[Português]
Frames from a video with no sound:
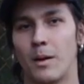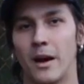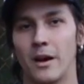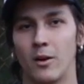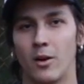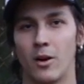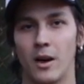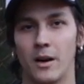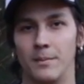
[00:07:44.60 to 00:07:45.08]

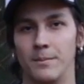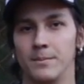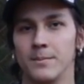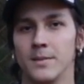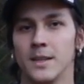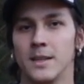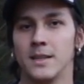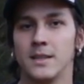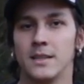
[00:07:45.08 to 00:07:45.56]
maior,
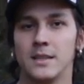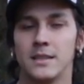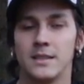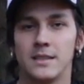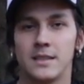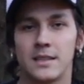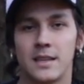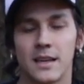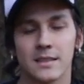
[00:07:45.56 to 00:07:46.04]

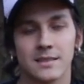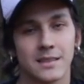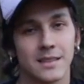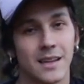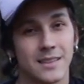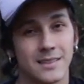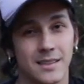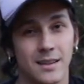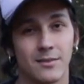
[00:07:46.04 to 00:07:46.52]
que as
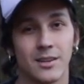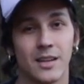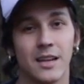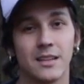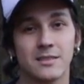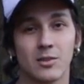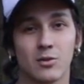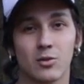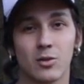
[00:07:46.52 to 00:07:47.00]
cidades na
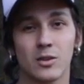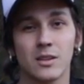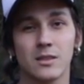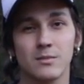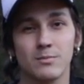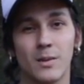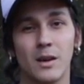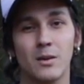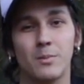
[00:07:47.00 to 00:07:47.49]
verdade são
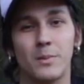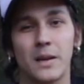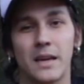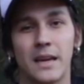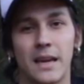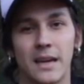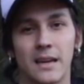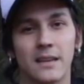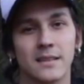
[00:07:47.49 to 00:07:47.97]
todas meio
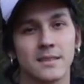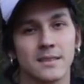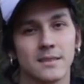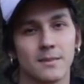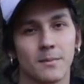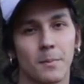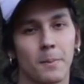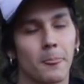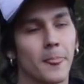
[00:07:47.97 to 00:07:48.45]
pequenas.
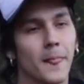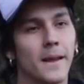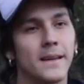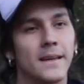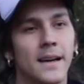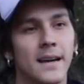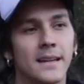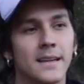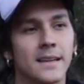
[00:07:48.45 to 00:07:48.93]

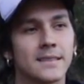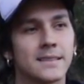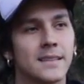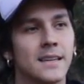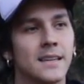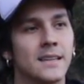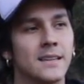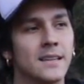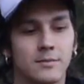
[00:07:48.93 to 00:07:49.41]
E aí,
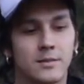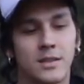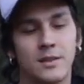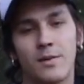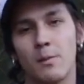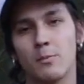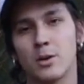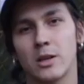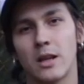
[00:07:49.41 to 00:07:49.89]
assim,
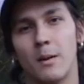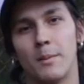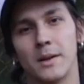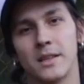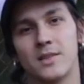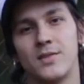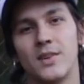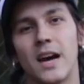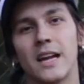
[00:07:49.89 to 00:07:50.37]
tivemos que dar uma
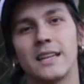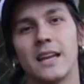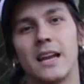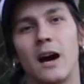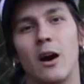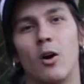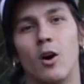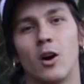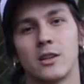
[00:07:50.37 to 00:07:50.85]
desviada
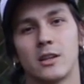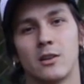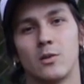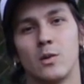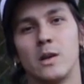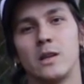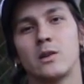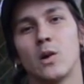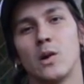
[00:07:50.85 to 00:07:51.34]
na rota
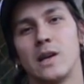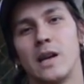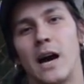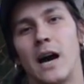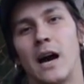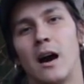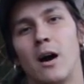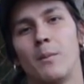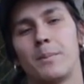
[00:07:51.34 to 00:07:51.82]
do
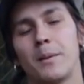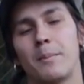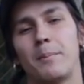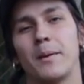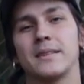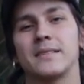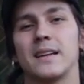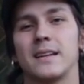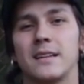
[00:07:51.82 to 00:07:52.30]
litoral para
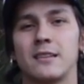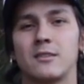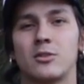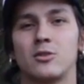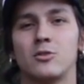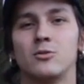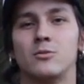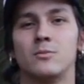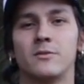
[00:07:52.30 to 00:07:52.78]
passar dentro
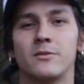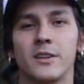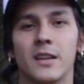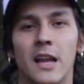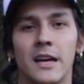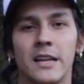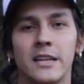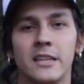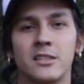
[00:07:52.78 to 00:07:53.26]
de um
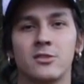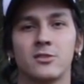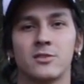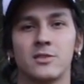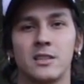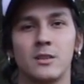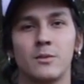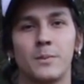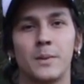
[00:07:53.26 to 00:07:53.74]

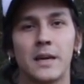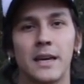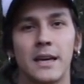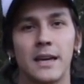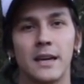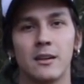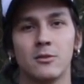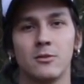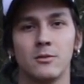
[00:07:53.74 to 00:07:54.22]
vilarejozinho
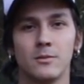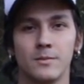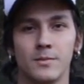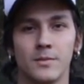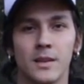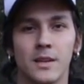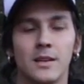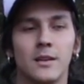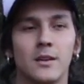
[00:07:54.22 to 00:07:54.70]
pequeno.
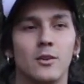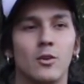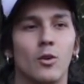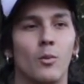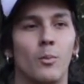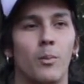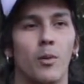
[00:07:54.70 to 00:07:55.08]
O